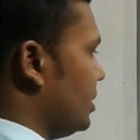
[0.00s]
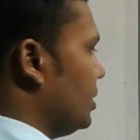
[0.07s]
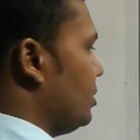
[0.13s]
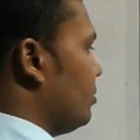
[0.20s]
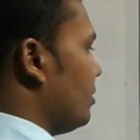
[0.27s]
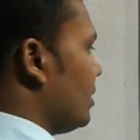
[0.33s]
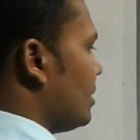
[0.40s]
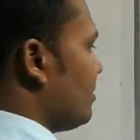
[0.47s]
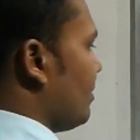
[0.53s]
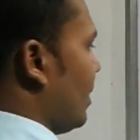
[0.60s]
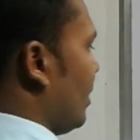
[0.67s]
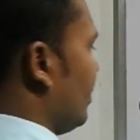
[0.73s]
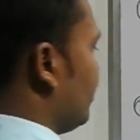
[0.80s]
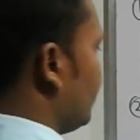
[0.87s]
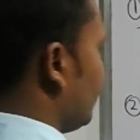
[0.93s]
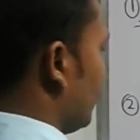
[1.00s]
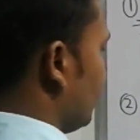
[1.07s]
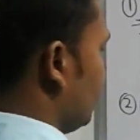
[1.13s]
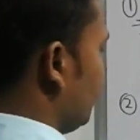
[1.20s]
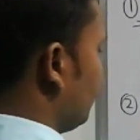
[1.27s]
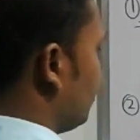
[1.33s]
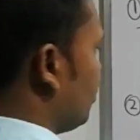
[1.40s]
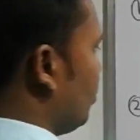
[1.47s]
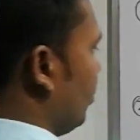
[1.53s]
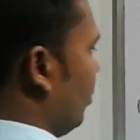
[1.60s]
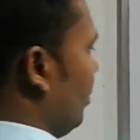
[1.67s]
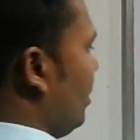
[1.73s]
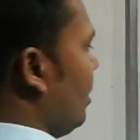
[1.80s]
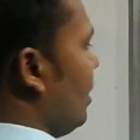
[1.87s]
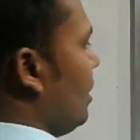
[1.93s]
দ্বিতীয়টাতে বলা হয়েছে দ্য
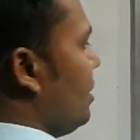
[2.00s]
স্কুল